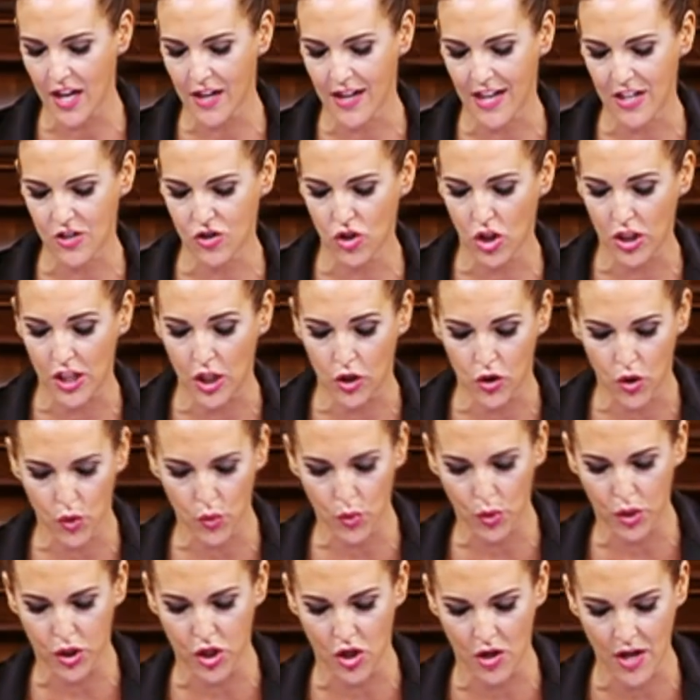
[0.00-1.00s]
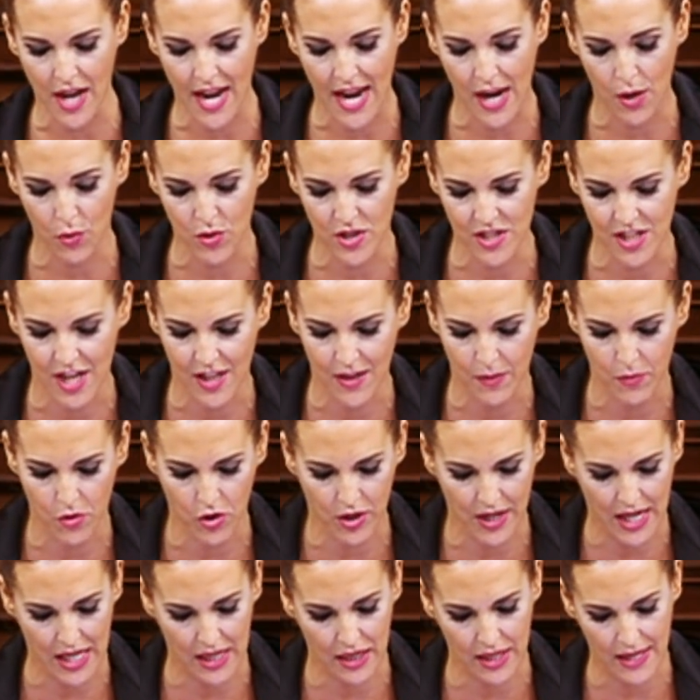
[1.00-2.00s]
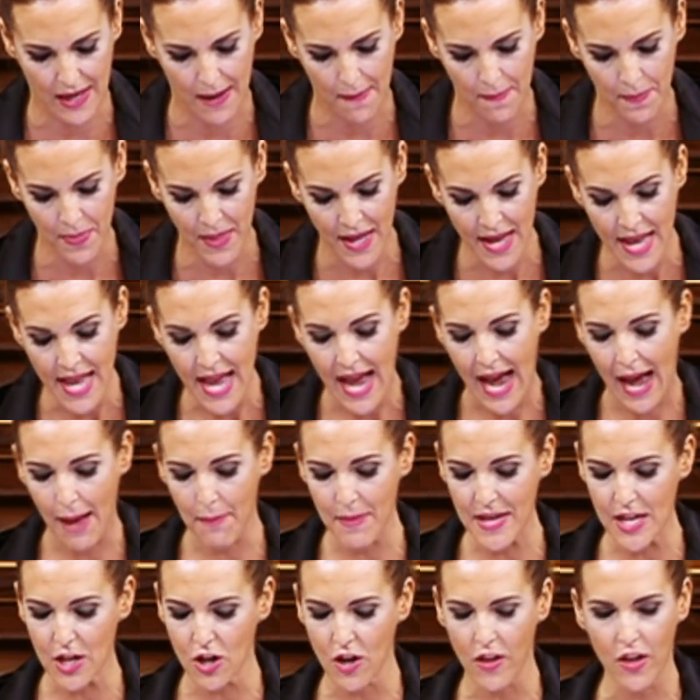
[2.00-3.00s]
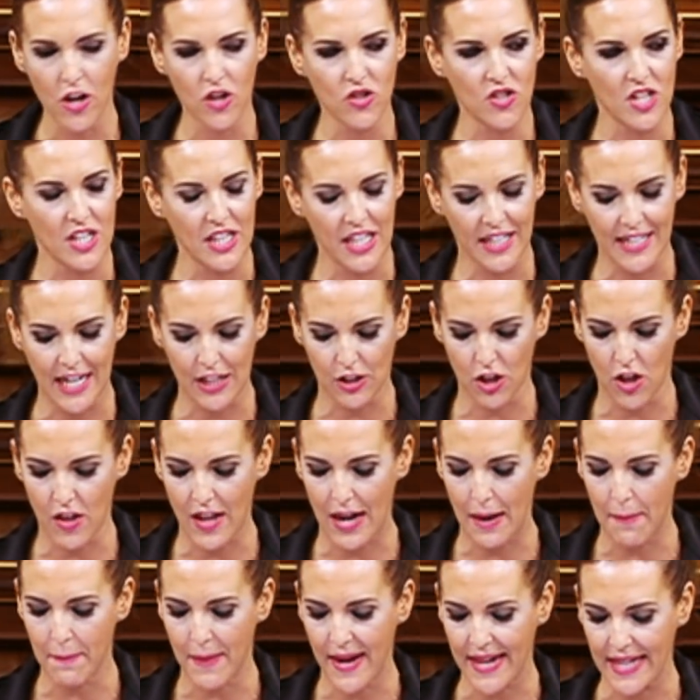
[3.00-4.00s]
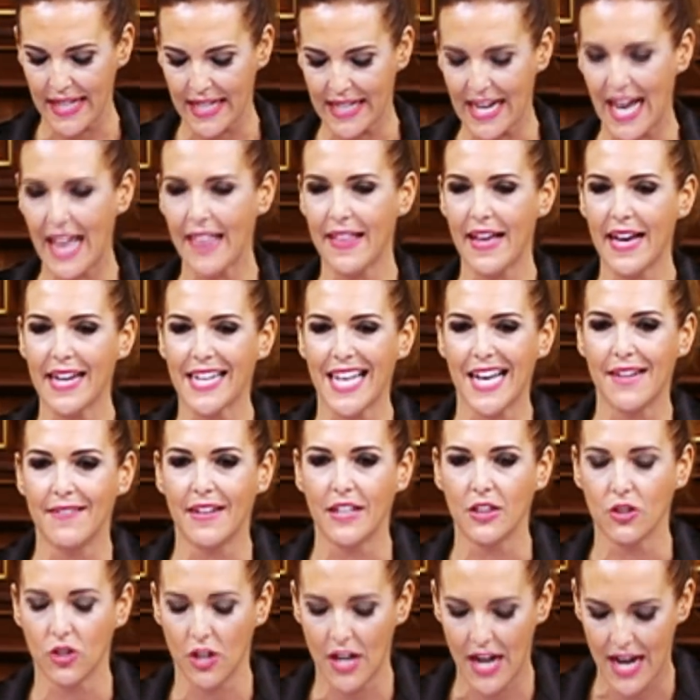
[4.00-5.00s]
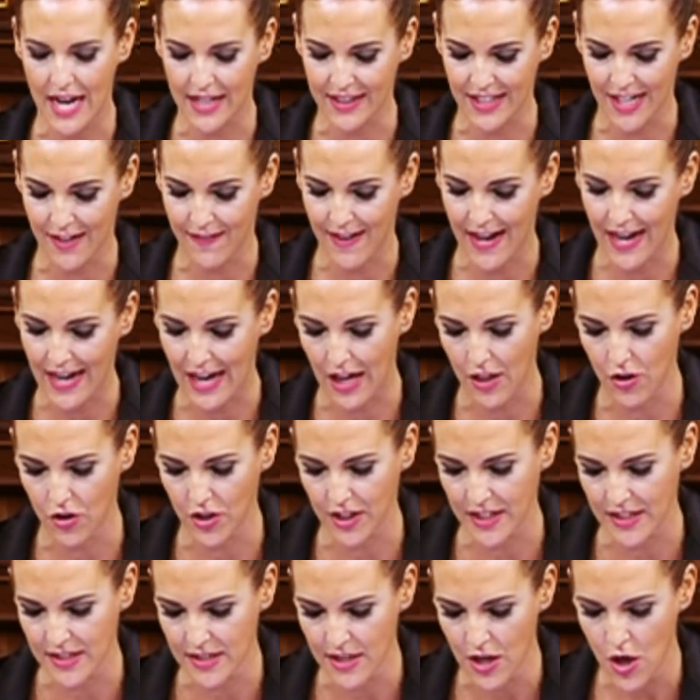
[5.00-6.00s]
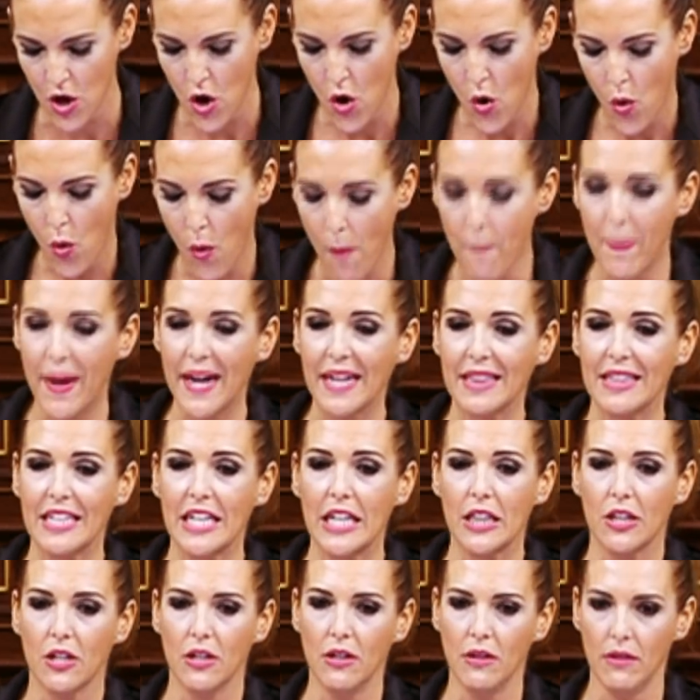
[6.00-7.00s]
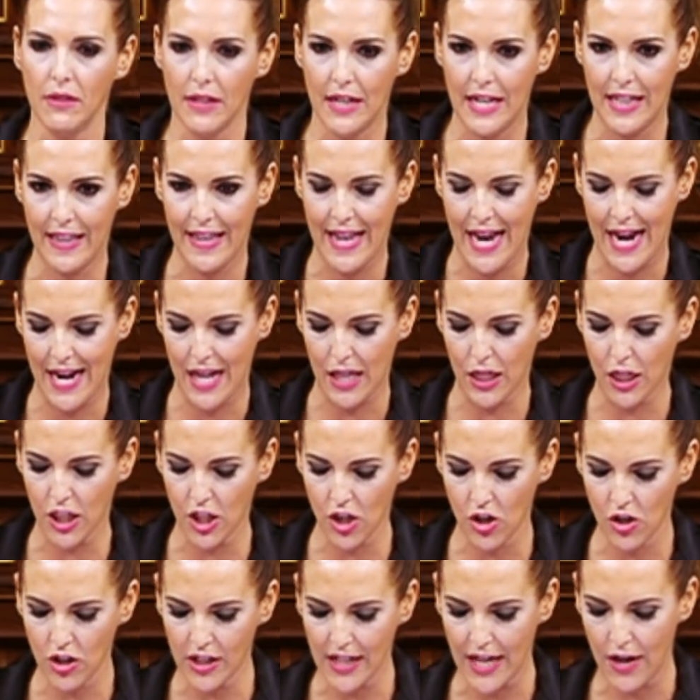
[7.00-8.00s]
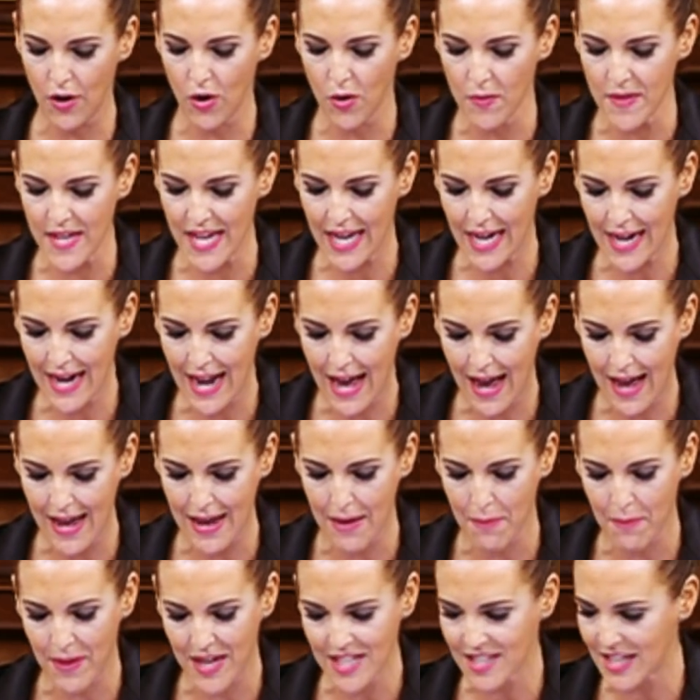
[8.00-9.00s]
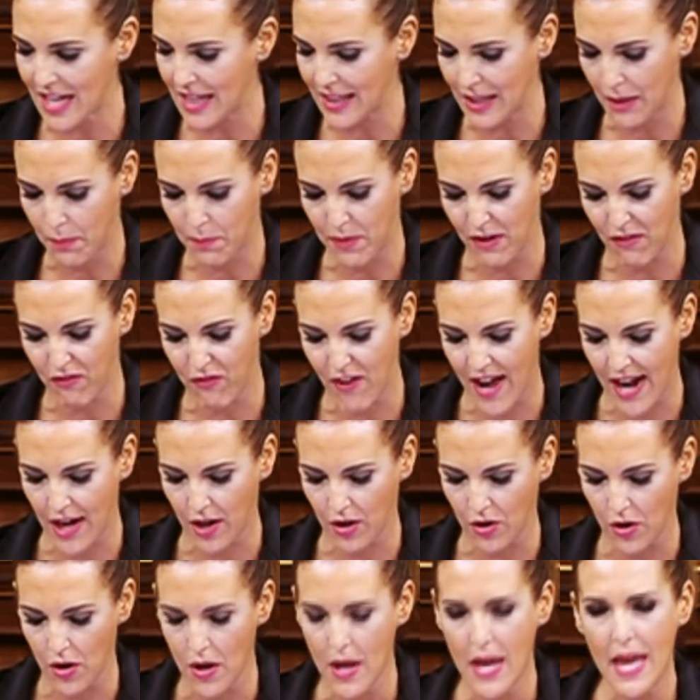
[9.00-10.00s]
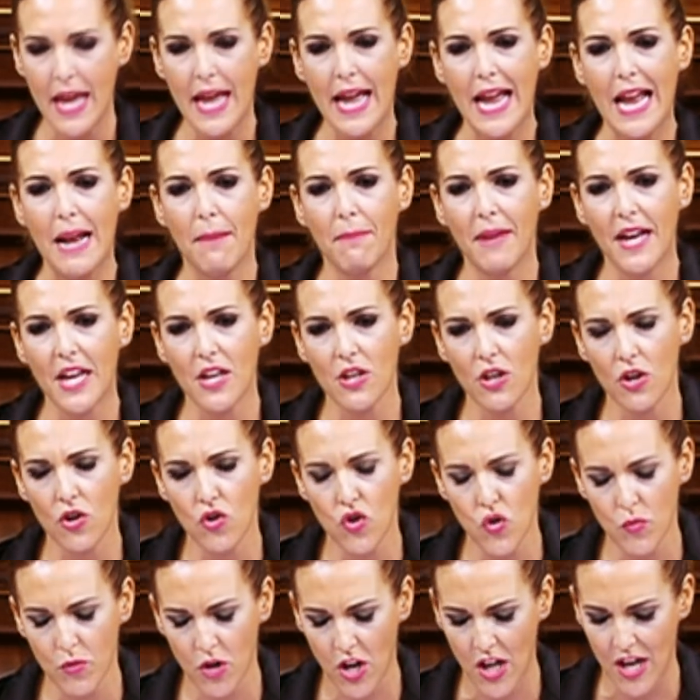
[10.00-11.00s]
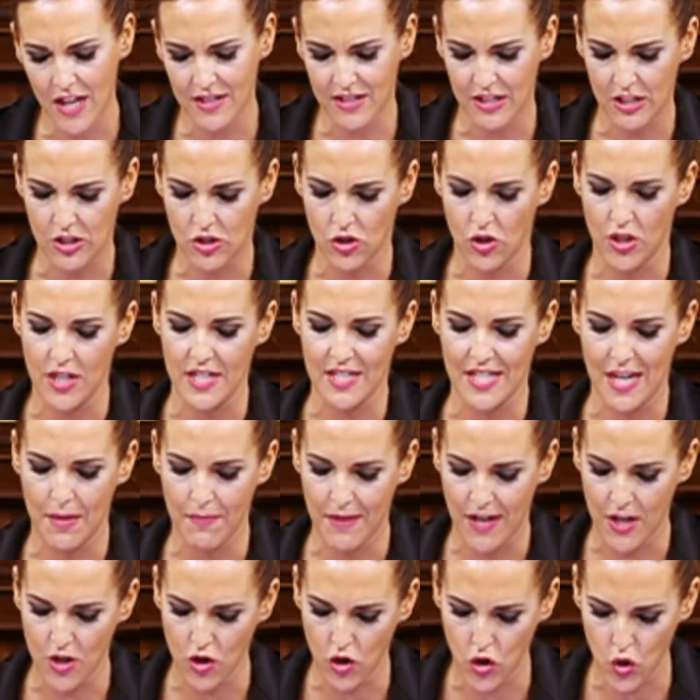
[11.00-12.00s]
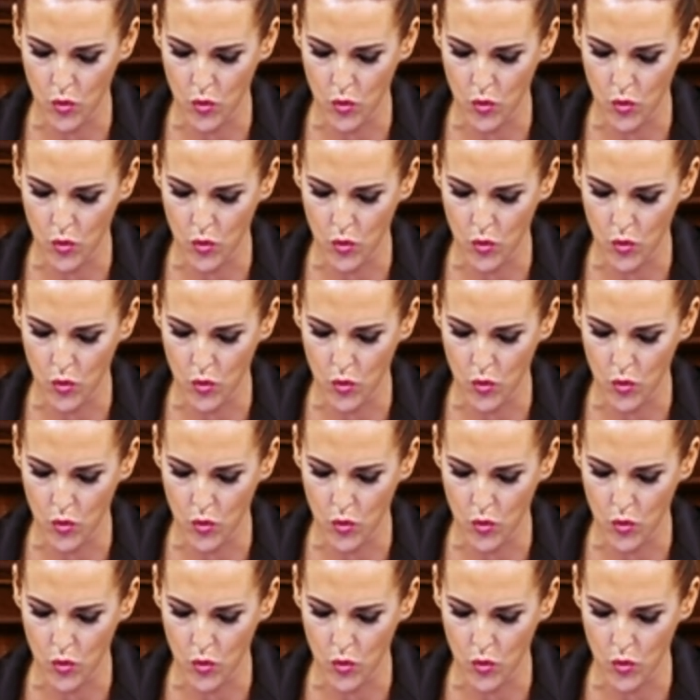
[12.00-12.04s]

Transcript: casos de corrupción en nuestra democracia. Amigo de los sindicatos de las mariscadas que abandona a trabajadores. Un partido, el de la Nación, que gobierna en base al despilfarro. El mayor número de asesores, el mayor